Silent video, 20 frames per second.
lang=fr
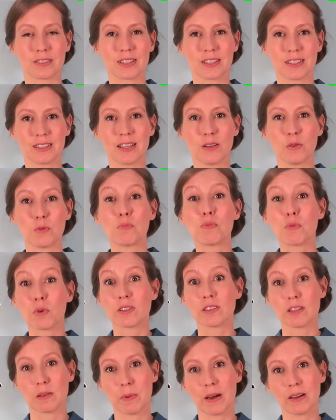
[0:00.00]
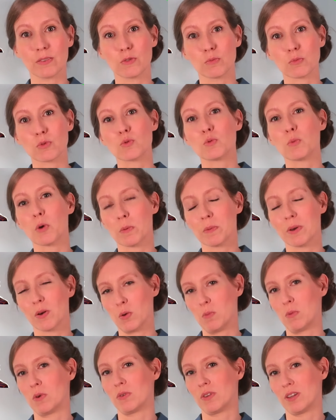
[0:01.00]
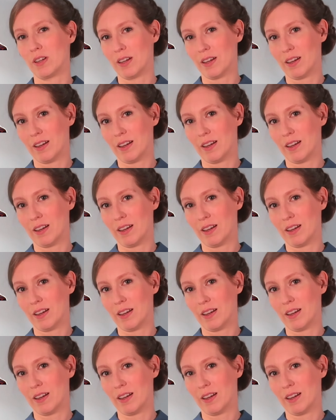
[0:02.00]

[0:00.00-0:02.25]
qui est le point de départ de mon tout premier roman.